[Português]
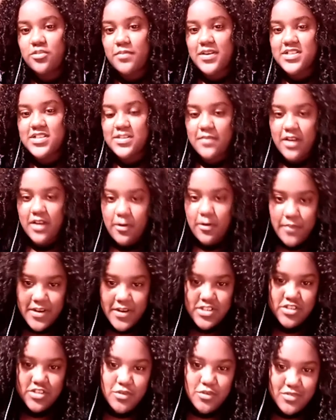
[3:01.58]
eu passo a maior
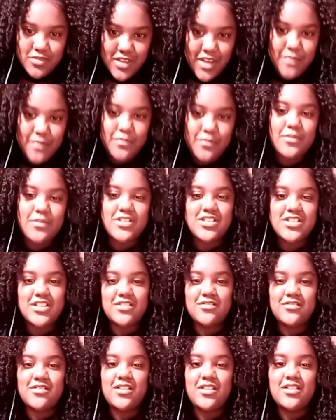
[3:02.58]
parte do meu tempo
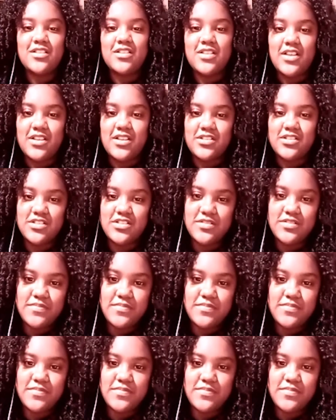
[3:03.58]
mexendo na internet.